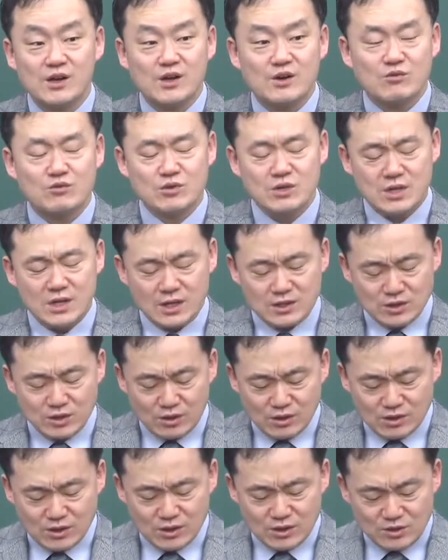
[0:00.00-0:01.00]
우리가
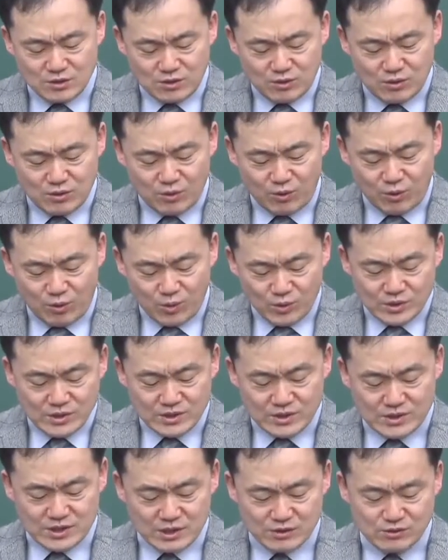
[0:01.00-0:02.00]
절대적으로
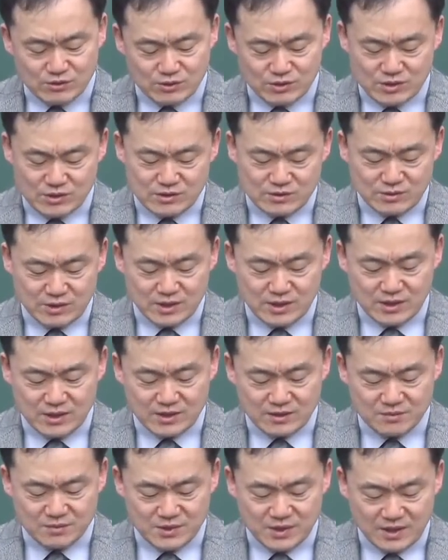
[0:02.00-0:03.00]
오직 예수 그리스도가 되어야
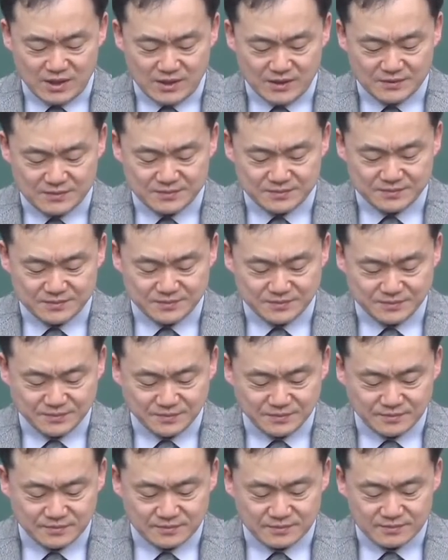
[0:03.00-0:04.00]
됩니다.
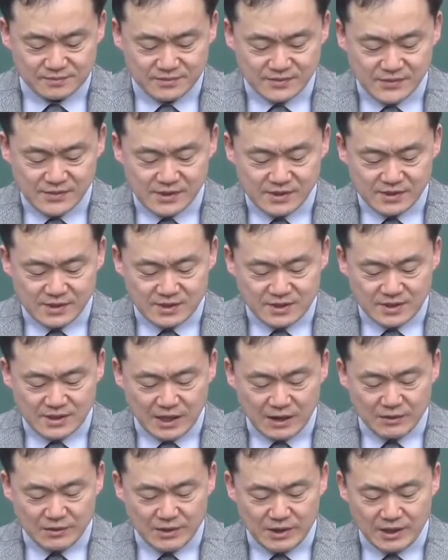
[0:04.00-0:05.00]
그래서
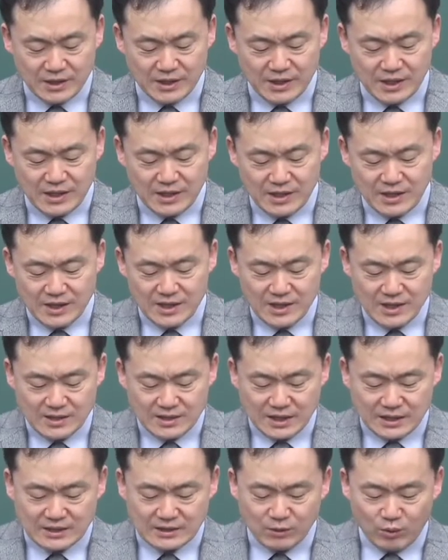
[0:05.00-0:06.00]
다윗 왕이
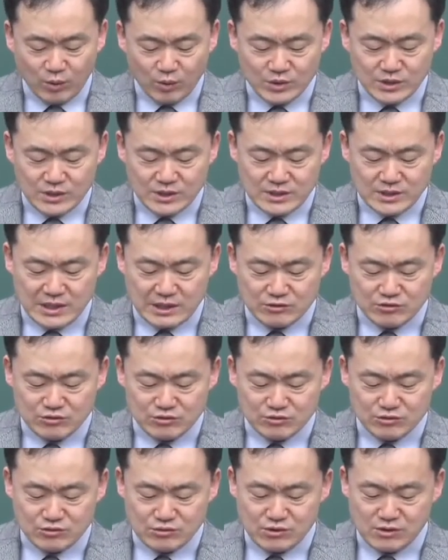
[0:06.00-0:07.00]
나는 오직
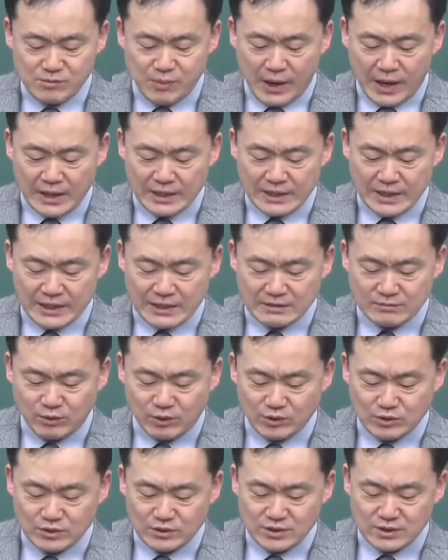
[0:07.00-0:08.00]
예수를 방해하는
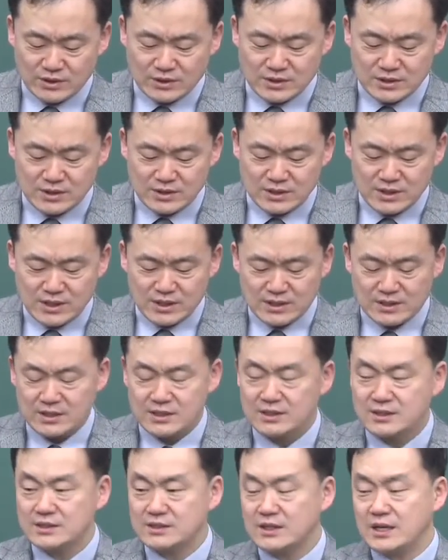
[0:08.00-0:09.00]
모든 것은
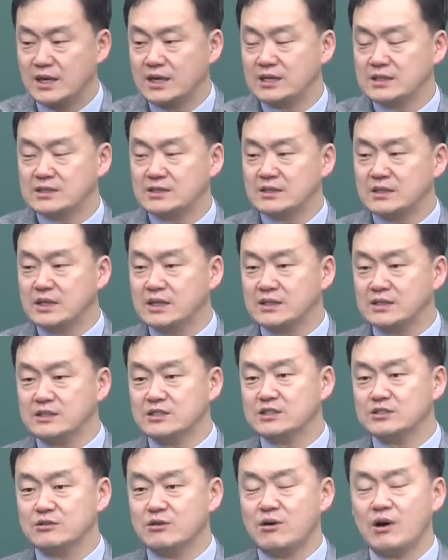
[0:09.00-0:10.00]
내가 떠날
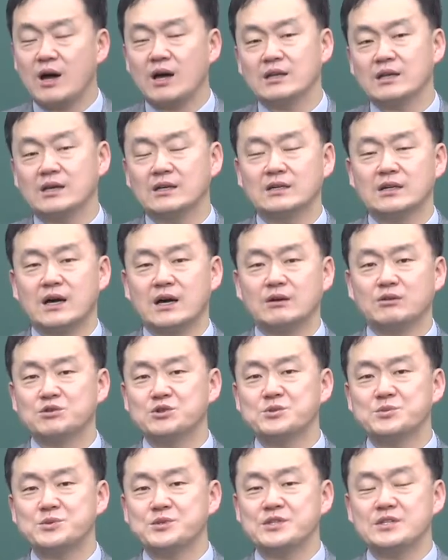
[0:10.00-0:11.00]
것이고 아 나는 알고
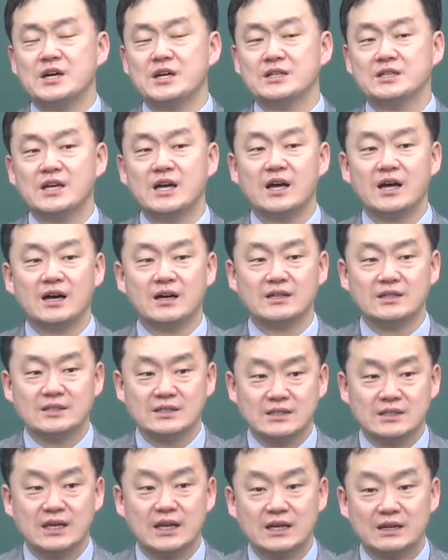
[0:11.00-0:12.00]
싶지는 않다.
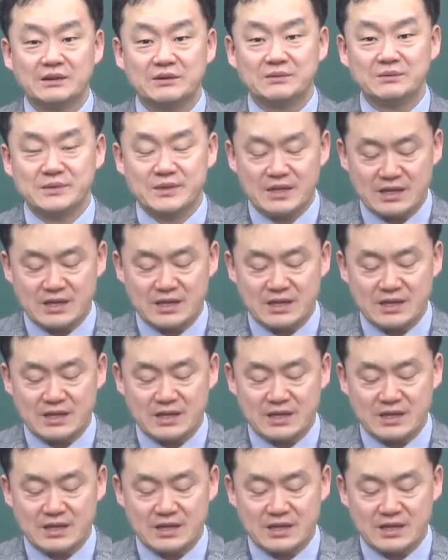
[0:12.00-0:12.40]
그 얘기입니다.